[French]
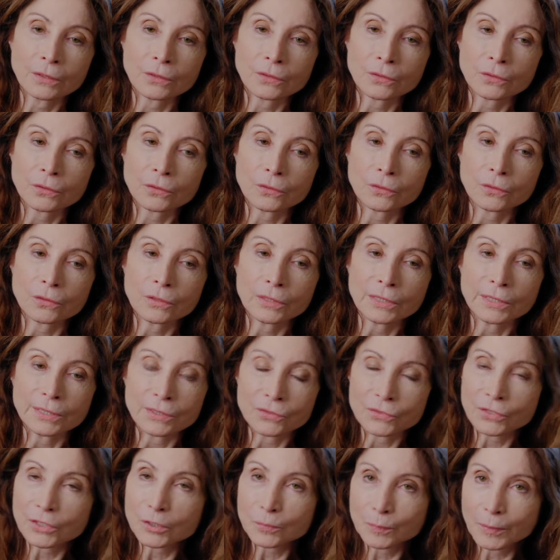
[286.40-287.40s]
euh,
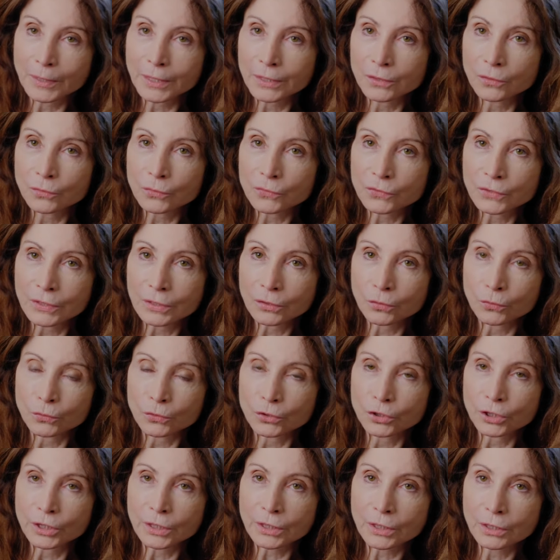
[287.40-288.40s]
les expériences
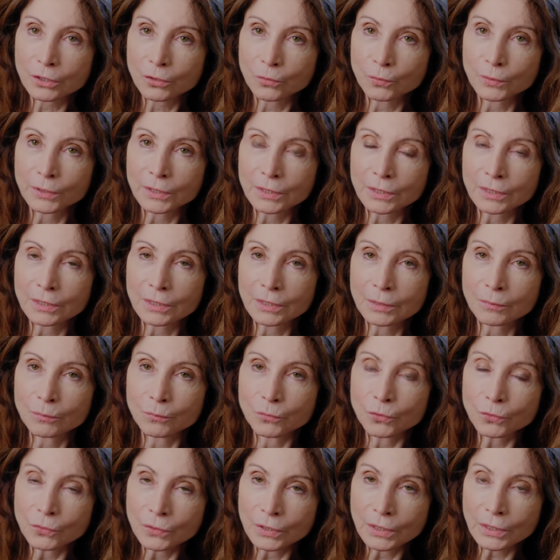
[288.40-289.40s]
étrangères qui ont été
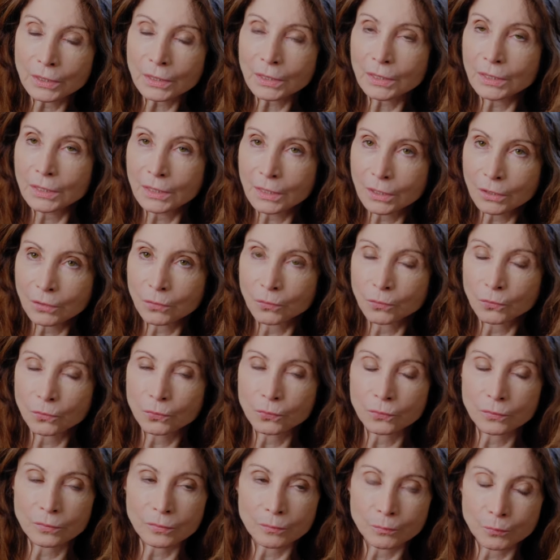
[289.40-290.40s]
menées et qui,
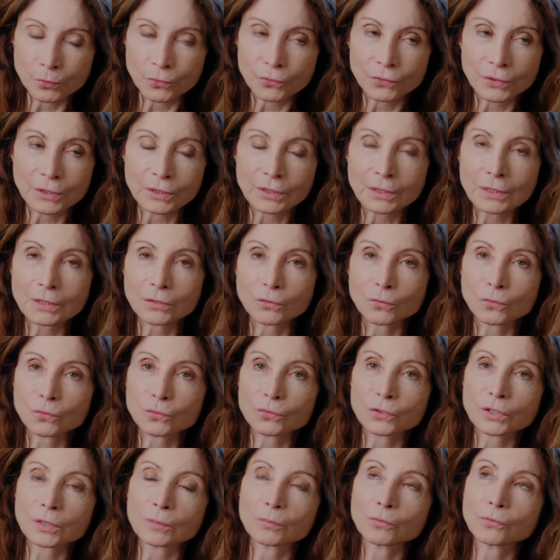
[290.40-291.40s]
pour certaines, ont
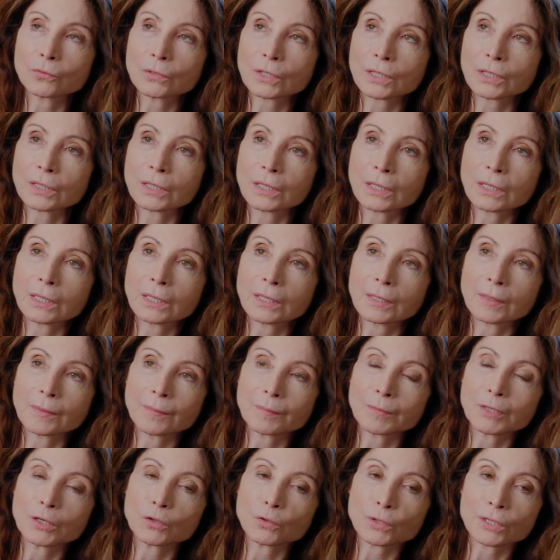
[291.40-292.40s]
contribué à, à
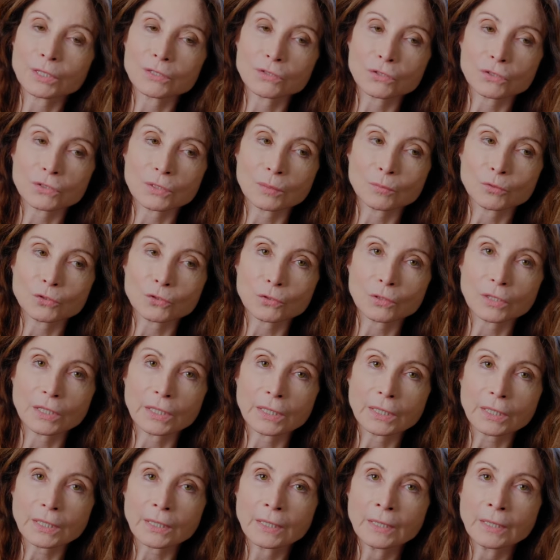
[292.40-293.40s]
améliorer le système scolaire,